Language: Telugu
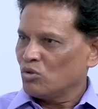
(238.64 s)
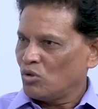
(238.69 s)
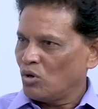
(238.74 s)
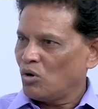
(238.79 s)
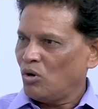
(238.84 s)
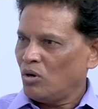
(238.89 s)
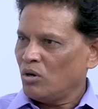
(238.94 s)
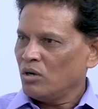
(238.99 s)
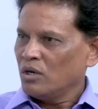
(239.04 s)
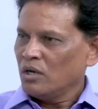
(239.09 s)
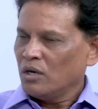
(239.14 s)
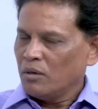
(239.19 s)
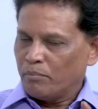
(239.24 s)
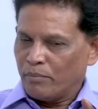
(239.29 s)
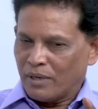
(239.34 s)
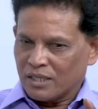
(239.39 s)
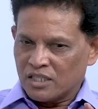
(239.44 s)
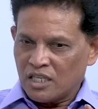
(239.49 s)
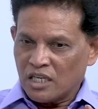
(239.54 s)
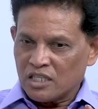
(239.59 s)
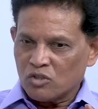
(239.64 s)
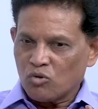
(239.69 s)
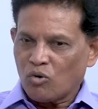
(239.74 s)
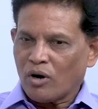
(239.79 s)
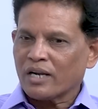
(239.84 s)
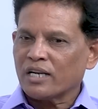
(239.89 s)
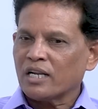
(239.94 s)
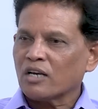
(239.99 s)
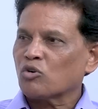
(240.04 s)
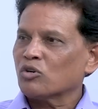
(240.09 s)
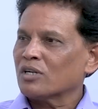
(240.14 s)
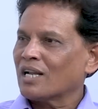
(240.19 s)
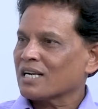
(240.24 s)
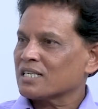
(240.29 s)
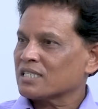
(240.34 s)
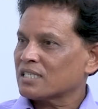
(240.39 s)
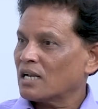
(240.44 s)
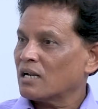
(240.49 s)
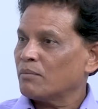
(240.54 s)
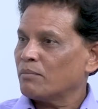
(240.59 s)
ఉందో మద్యం ద్వారానే కొన్ని
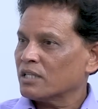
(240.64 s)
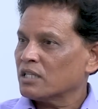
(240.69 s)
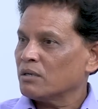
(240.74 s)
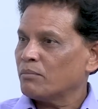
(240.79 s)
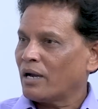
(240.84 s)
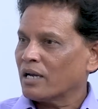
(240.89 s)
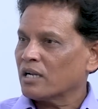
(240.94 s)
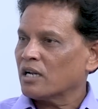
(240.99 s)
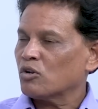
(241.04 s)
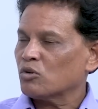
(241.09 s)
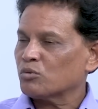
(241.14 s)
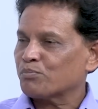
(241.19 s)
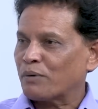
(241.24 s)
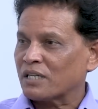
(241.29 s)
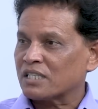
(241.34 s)
లక్షల మంది మహిళలు